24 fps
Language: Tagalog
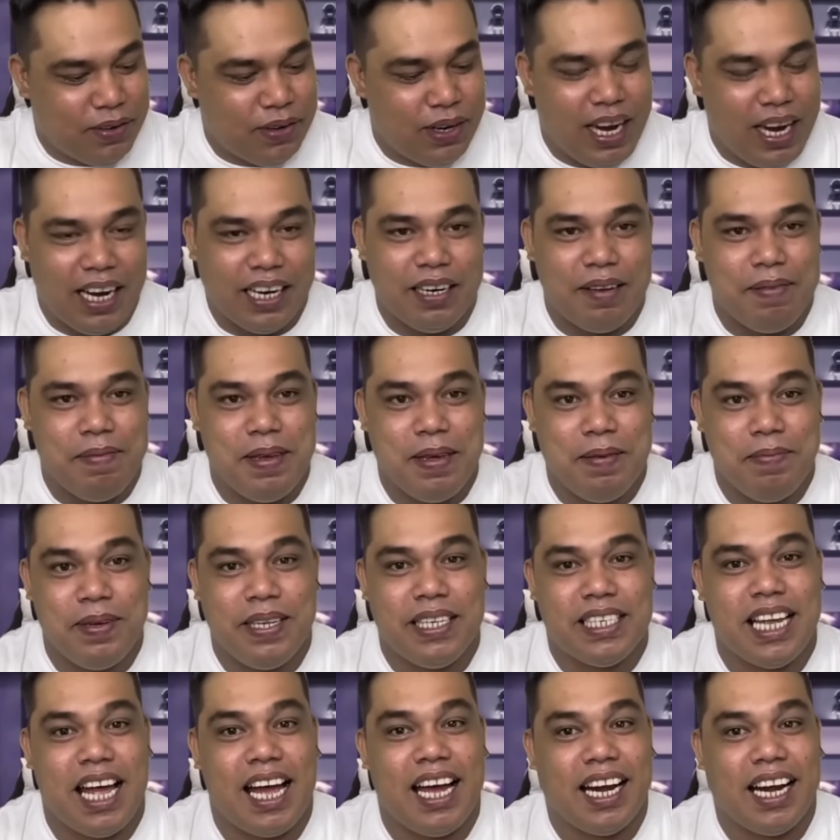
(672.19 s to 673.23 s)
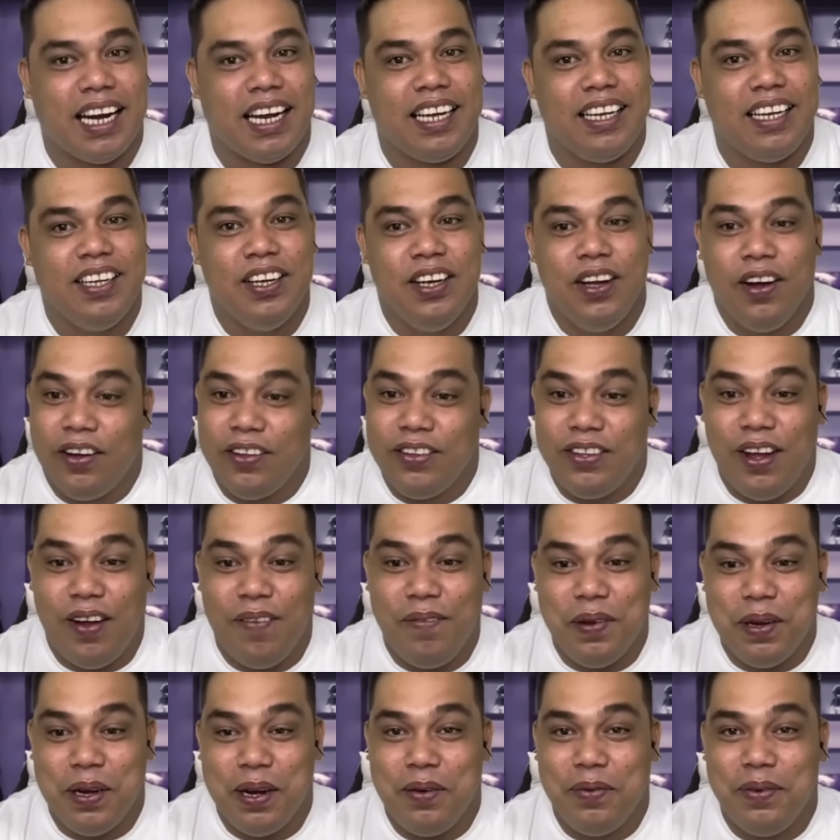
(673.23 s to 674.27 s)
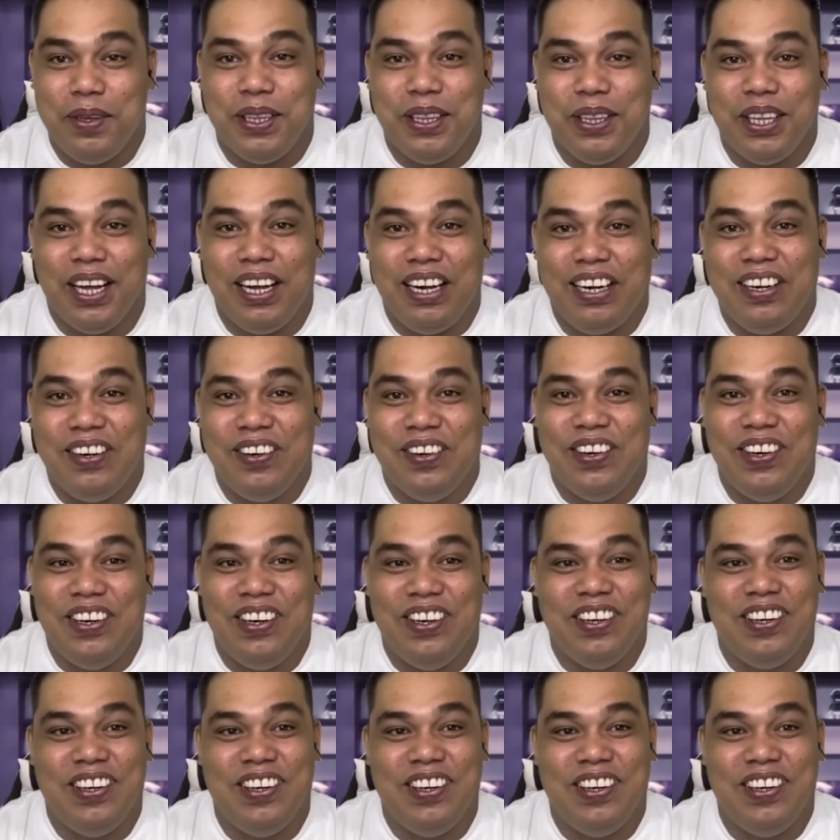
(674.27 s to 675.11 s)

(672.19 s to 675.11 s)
lang ni VP Sara, ang daming nawindang, no?